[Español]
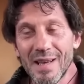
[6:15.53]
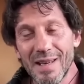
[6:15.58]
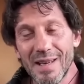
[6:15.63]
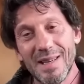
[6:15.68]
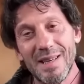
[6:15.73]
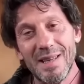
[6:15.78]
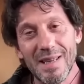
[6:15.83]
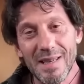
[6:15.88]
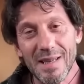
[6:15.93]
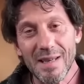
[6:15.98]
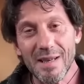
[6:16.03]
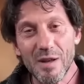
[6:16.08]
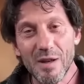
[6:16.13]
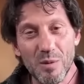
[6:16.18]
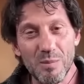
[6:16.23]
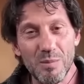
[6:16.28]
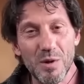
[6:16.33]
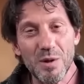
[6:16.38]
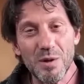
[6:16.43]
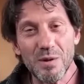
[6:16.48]
eh,
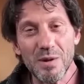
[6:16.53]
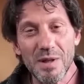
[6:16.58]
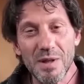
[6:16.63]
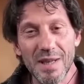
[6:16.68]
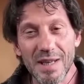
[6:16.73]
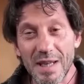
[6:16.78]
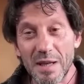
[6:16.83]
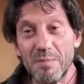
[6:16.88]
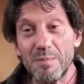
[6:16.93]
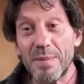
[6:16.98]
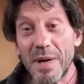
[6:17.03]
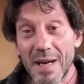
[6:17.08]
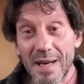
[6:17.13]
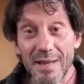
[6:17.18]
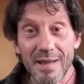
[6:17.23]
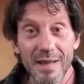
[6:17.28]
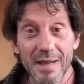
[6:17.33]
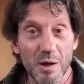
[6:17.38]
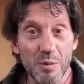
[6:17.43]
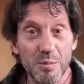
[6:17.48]
como
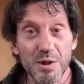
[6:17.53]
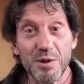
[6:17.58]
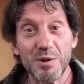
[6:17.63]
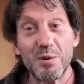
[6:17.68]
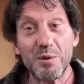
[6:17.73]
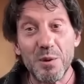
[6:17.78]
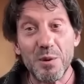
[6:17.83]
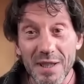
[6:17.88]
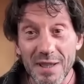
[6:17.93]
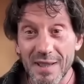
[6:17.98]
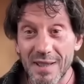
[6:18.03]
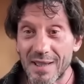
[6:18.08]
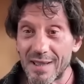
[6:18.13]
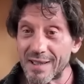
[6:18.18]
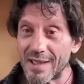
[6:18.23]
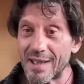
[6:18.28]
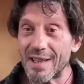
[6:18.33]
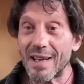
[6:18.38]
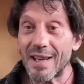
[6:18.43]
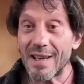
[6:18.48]
gripada, obstruida,
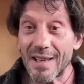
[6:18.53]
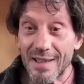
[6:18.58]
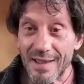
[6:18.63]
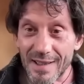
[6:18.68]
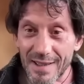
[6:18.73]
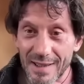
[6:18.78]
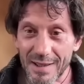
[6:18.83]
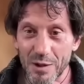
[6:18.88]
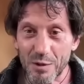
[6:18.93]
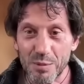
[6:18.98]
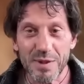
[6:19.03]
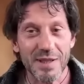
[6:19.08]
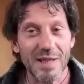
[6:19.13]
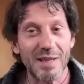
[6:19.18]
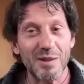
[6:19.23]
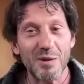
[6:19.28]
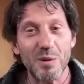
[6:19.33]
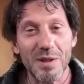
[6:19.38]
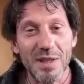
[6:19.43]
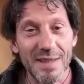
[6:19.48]
negada,
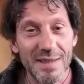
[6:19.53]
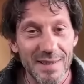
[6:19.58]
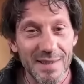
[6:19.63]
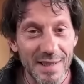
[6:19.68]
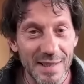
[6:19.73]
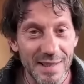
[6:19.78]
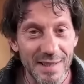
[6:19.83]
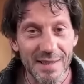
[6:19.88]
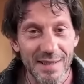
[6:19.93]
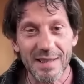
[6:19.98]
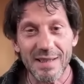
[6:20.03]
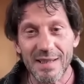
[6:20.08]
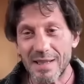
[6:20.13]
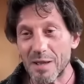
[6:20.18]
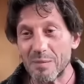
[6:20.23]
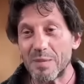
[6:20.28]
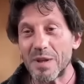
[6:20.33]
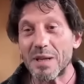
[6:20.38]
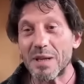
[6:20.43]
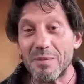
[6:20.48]
obstaculizada,
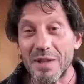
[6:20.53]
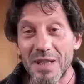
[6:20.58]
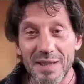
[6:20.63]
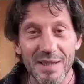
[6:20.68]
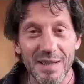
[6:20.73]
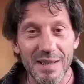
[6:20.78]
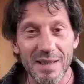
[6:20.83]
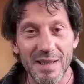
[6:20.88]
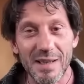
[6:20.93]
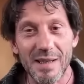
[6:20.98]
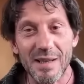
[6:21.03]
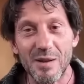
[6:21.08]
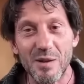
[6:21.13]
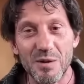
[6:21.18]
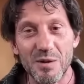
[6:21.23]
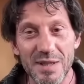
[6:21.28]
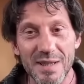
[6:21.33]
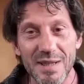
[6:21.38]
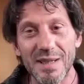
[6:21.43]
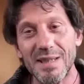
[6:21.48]
reprimida en el
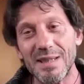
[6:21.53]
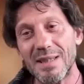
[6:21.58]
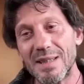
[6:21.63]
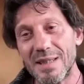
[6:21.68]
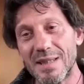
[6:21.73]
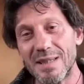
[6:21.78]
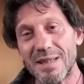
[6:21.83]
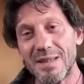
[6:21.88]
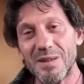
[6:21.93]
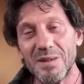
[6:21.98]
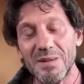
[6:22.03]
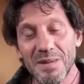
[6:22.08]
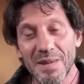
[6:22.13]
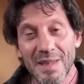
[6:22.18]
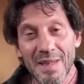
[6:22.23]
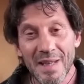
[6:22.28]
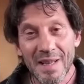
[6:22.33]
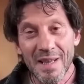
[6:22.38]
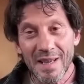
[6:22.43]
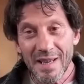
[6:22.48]
inconsciente.
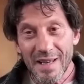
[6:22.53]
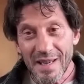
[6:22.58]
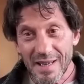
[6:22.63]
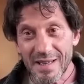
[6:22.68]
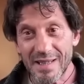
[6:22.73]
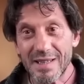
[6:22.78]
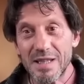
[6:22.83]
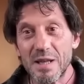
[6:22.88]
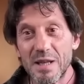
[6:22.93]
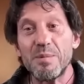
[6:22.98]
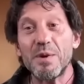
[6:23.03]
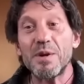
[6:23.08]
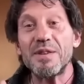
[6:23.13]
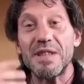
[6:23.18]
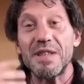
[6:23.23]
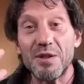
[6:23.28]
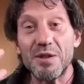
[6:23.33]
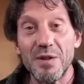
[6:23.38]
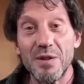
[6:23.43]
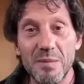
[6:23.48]
En ese
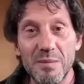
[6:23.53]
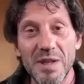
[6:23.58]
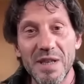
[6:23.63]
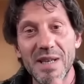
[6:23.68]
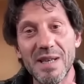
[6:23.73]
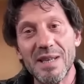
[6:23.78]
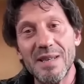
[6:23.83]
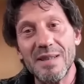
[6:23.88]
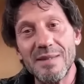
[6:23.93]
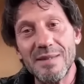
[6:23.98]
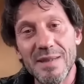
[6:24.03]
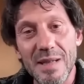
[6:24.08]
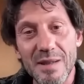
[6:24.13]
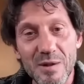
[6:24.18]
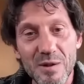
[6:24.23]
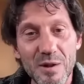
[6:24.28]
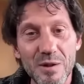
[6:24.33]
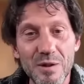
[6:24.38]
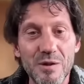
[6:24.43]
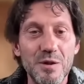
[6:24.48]
proceso de emergencia
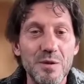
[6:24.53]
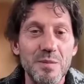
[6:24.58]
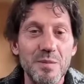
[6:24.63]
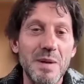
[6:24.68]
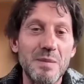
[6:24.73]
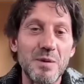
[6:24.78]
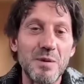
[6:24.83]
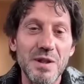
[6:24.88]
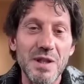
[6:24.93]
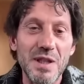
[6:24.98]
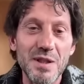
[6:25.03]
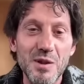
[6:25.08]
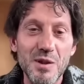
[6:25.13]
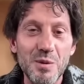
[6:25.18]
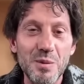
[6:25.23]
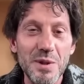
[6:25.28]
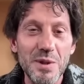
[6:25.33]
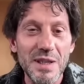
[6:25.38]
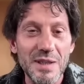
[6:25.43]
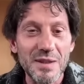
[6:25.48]
nosotros vamos
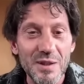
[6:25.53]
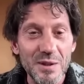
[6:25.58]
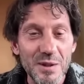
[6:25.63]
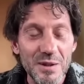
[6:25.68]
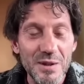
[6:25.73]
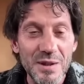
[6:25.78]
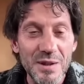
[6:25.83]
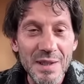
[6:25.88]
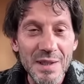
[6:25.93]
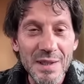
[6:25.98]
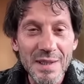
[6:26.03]
descubriendo